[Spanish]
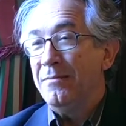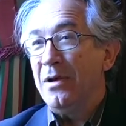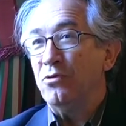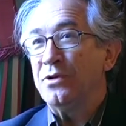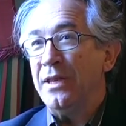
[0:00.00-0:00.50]

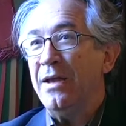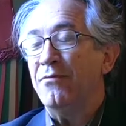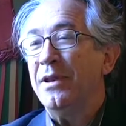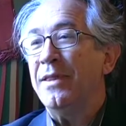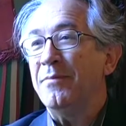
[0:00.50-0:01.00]
me gustaría que
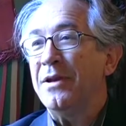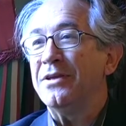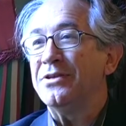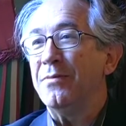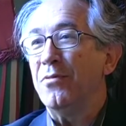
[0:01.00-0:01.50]
fuera también el
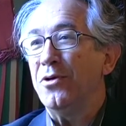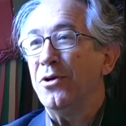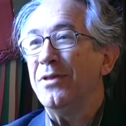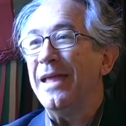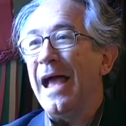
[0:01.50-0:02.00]

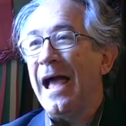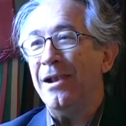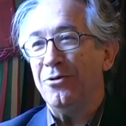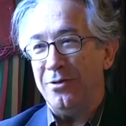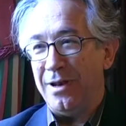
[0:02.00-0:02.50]
testimonio de
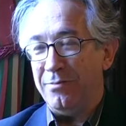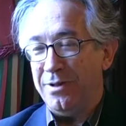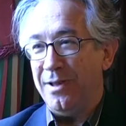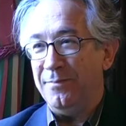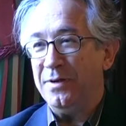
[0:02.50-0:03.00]
algo de la
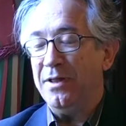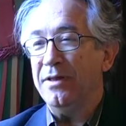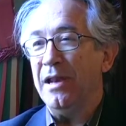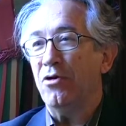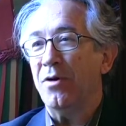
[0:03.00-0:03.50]
vida, es
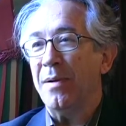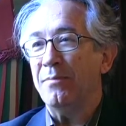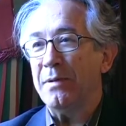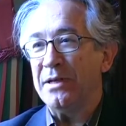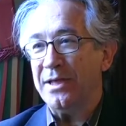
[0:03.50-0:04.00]
decir, algo que va
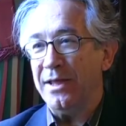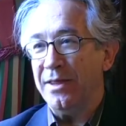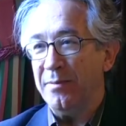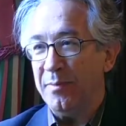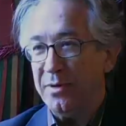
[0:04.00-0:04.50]
más allá
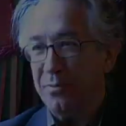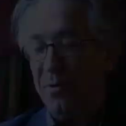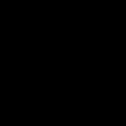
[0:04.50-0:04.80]
de mí mismo.